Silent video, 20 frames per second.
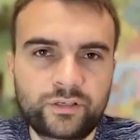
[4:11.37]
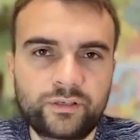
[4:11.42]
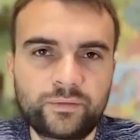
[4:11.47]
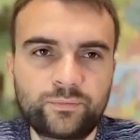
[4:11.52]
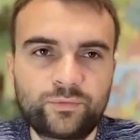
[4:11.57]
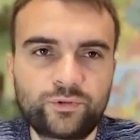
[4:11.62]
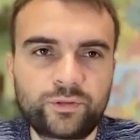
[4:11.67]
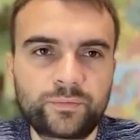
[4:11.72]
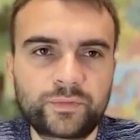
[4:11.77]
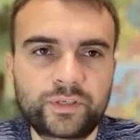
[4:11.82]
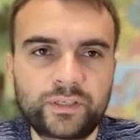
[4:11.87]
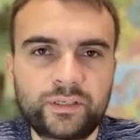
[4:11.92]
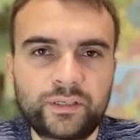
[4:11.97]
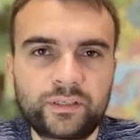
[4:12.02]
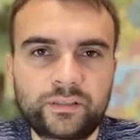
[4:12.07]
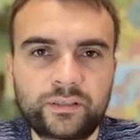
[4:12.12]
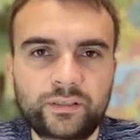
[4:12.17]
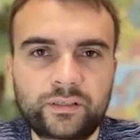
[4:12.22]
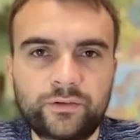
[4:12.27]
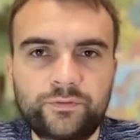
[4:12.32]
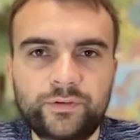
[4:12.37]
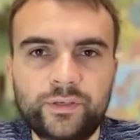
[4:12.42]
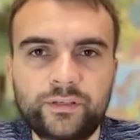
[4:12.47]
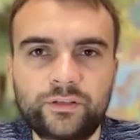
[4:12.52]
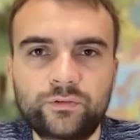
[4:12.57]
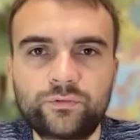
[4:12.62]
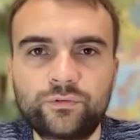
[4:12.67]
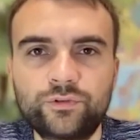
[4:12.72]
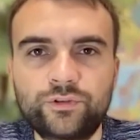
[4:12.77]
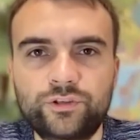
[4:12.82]
не будем гадать на
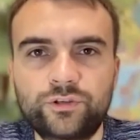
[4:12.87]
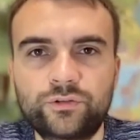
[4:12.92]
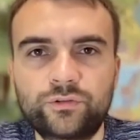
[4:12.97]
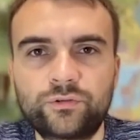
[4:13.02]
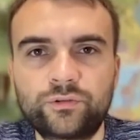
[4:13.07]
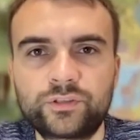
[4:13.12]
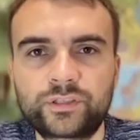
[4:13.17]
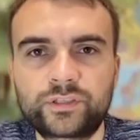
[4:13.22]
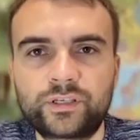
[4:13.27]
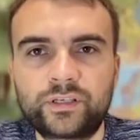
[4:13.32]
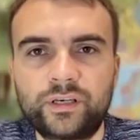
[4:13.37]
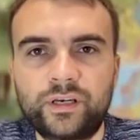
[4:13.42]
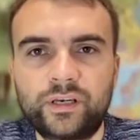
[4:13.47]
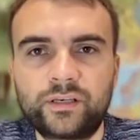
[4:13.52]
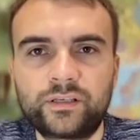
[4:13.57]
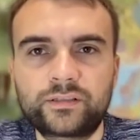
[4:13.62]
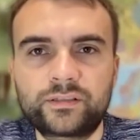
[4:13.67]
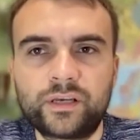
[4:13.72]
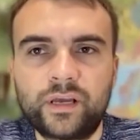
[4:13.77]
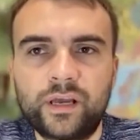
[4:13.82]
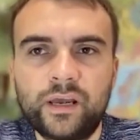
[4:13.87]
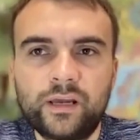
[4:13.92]
кофейной гуще, но исходя из